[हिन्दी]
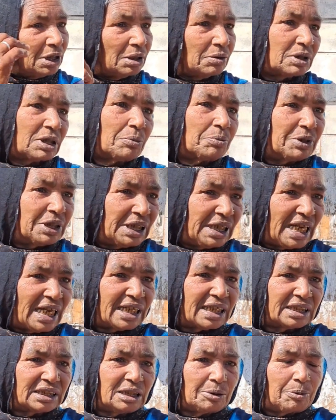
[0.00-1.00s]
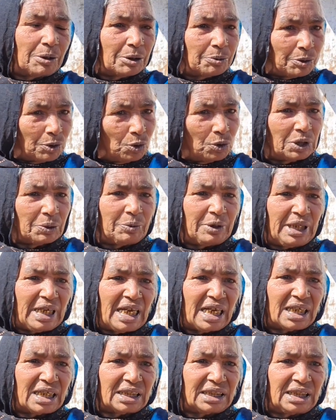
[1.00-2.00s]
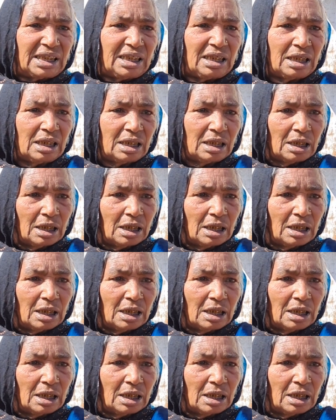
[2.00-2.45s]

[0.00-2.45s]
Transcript: मंडी में सब्जी लिया कर दी फल फ्रूट भी लिया कर दी